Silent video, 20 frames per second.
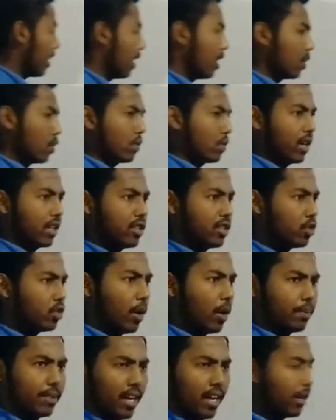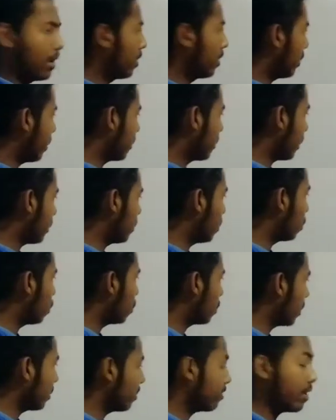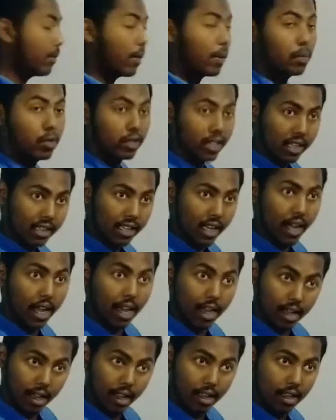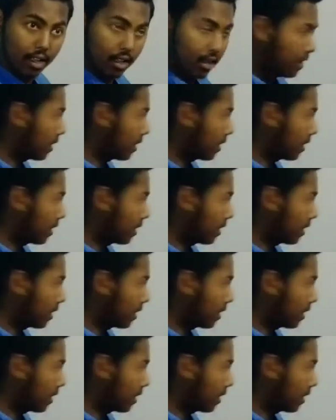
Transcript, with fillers: ना तो छत्तीस को आप क्या देखिए छत्तीस रूट छत्तीस का वर्गमूल निकलता है हाँ